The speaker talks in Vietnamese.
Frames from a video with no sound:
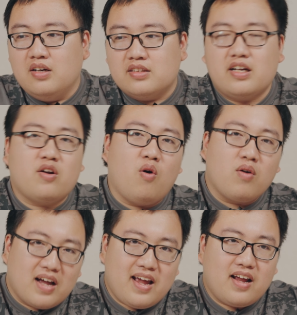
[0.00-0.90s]
Tức là nó
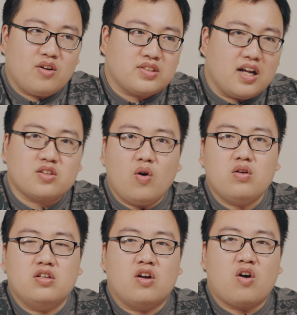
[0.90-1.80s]
ok, nó rất là tốt
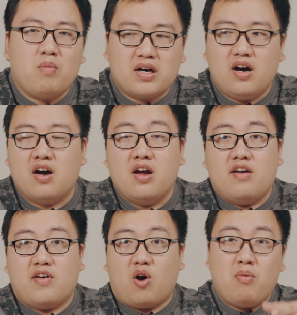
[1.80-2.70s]
nhưng nó không bất ngờ.
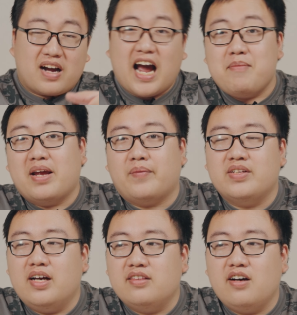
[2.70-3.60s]
Và có một cái mình cảm thấy
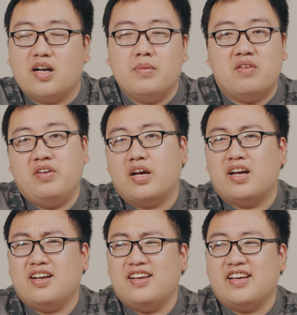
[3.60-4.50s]
rất ấn tượng là bởi vì
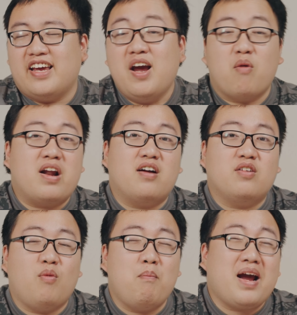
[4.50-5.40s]
cái hiệu năng
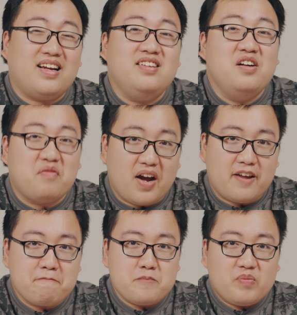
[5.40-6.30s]
nó mạnh như vậy,
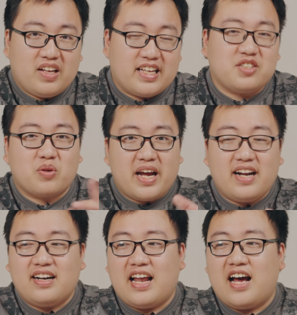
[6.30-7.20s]
thế cho
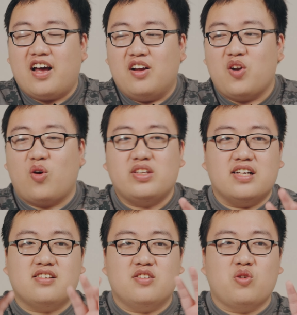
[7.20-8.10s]
nên là nó có
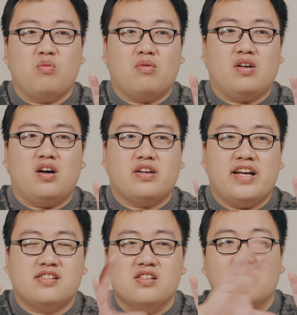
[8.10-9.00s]
thể sử dụng
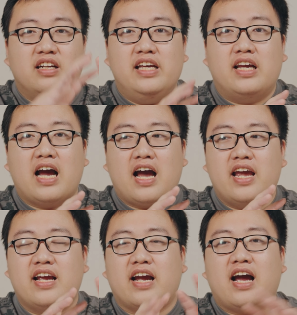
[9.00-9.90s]
để xử lý cái
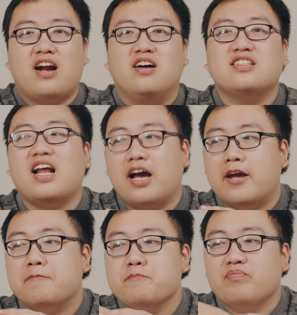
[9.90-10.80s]
hình ảnh AR rất là hay.